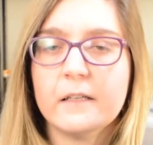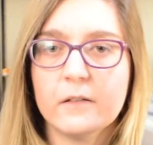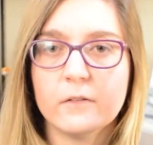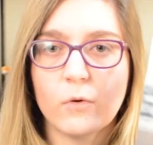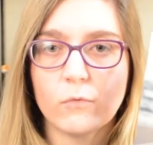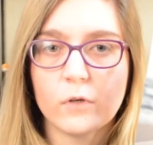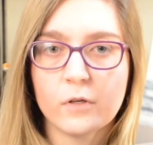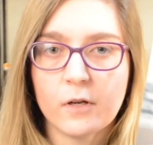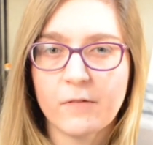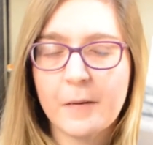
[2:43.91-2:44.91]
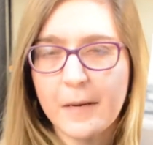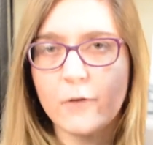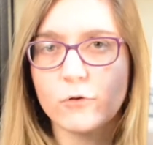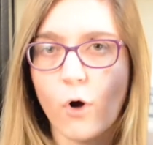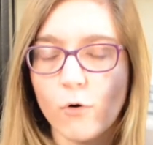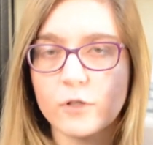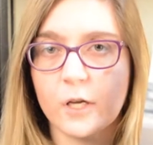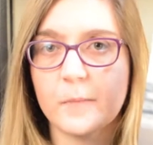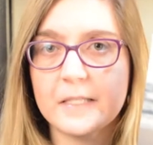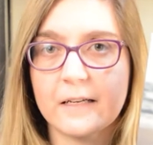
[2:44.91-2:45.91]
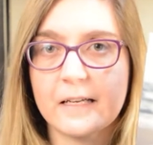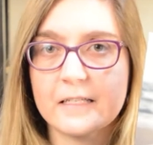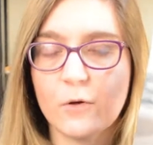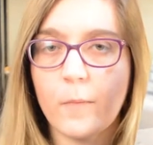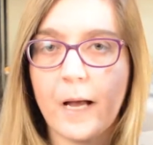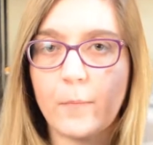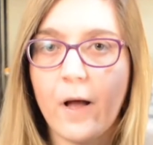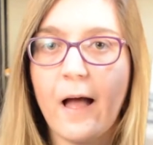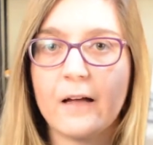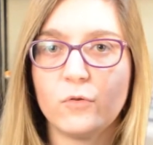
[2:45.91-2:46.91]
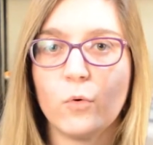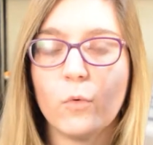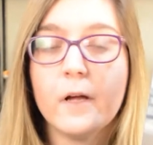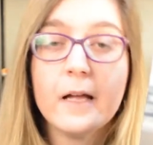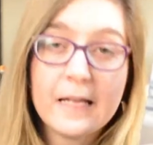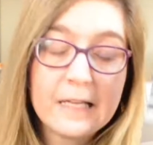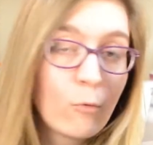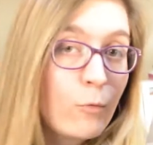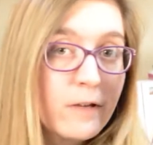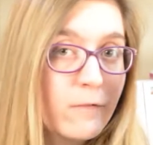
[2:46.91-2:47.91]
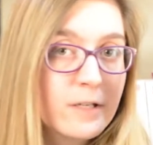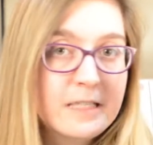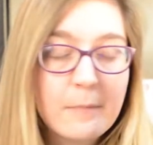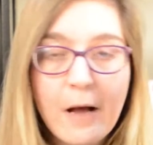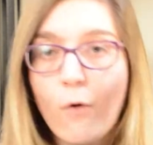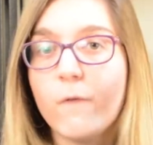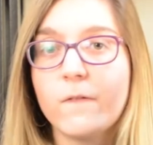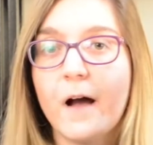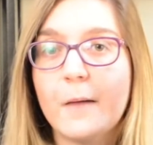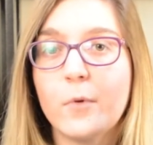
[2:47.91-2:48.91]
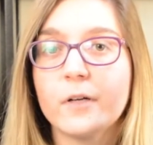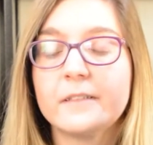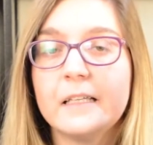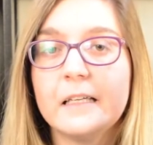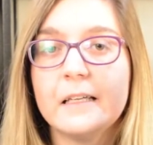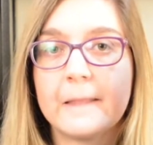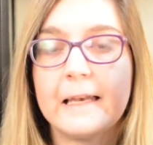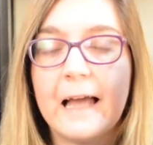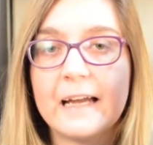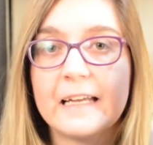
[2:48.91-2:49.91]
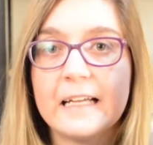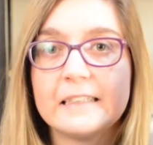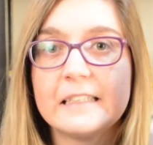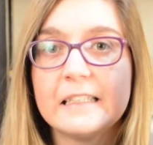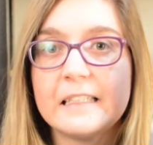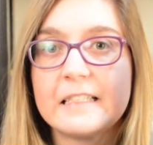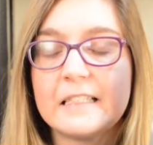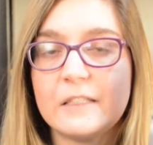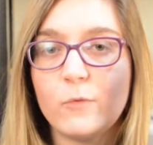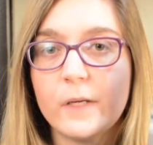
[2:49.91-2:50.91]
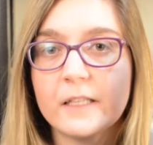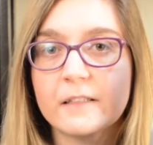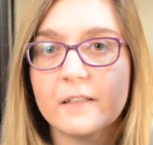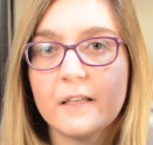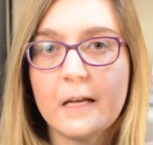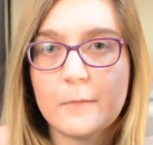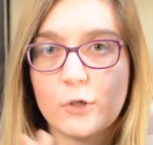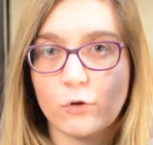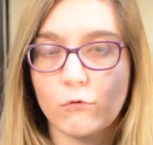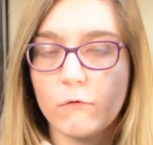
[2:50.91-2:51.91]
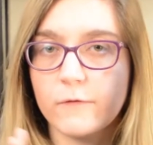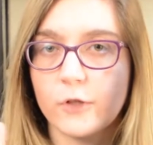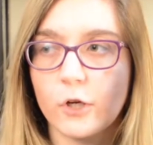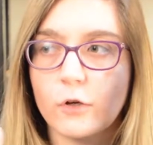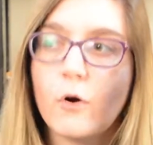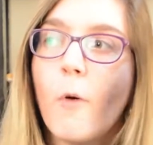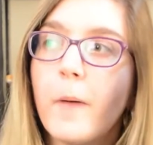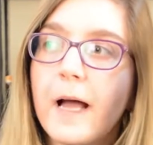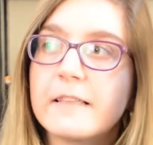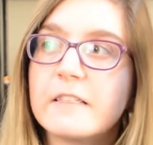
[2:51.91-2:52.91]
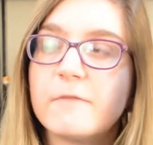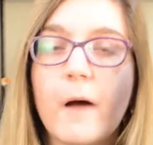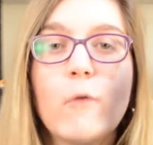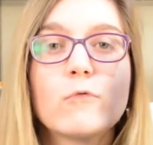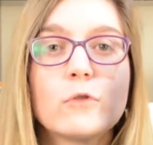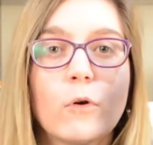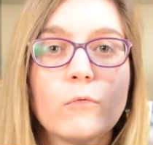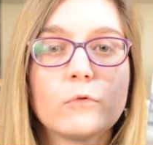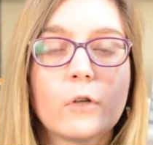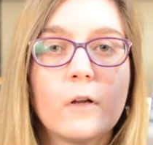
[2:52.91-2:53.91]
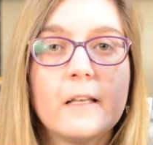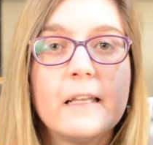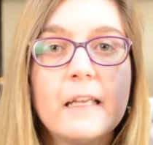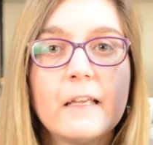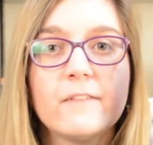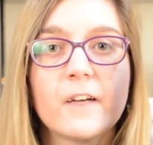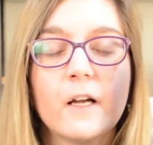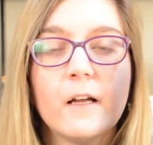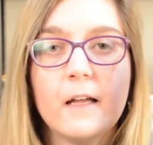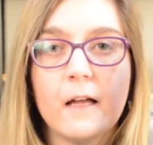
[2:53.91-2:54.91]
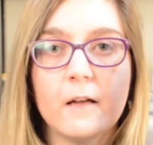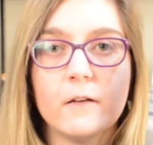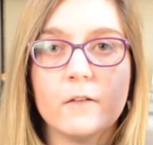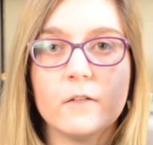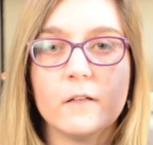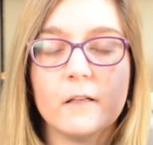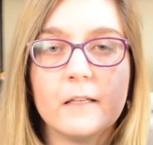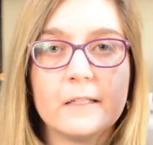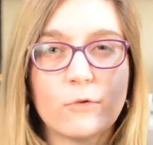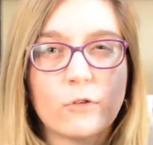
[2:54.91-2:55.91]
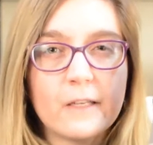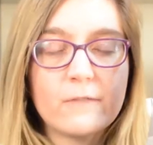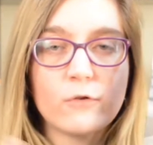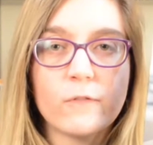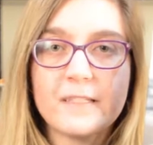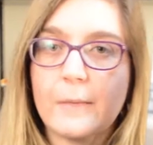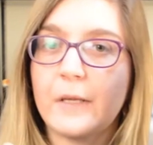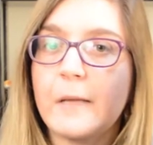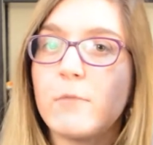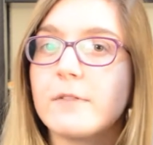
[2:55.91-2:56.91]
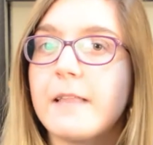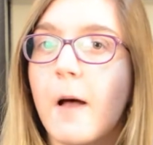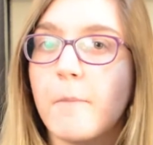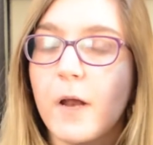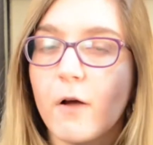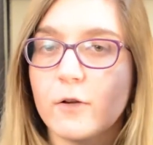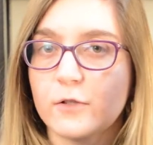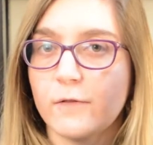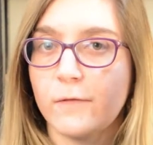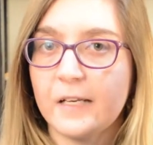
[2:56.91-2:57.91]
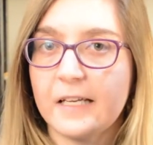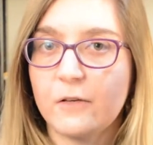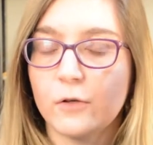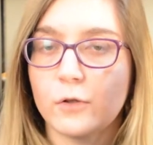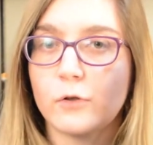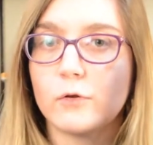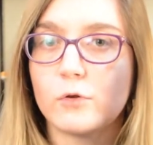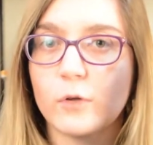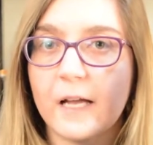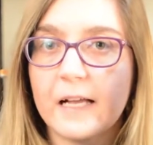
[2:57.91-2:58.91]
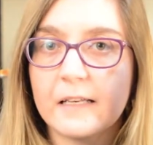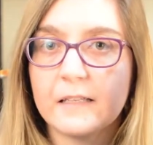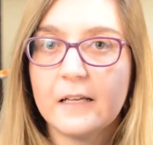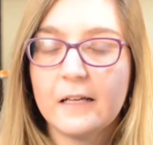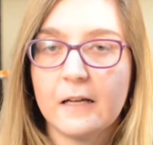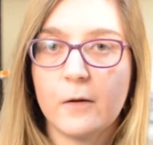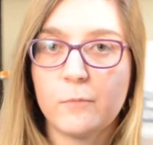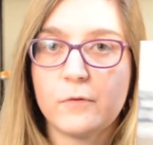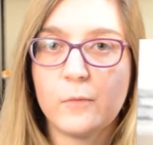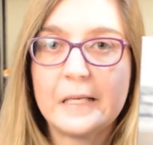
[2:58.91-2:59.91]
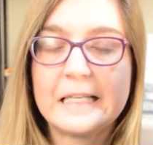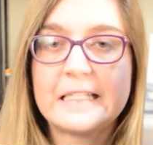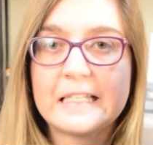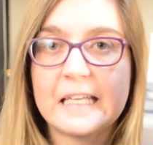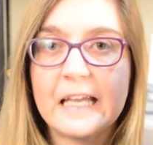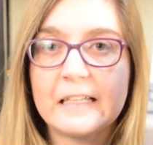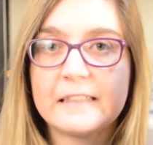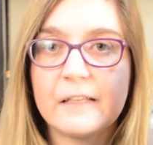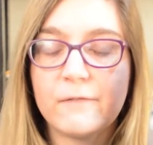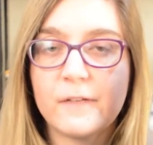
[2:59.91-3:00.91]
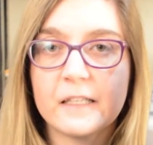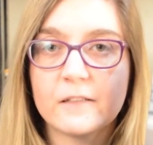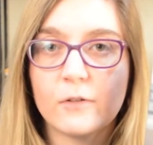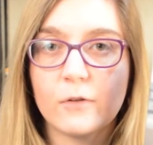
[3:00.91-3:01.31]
Euh, donc, euh, il y a vraiment une grosse remise en question par rapport à Arnaud. Et oui, forcément, on va aborder la réalité des Inuits, mais je trouve que comparativement aux autres livres, les autres livres, je trouve que ça prenait plus d'ampleur, ce volet-là culturel, puis les inégalités faites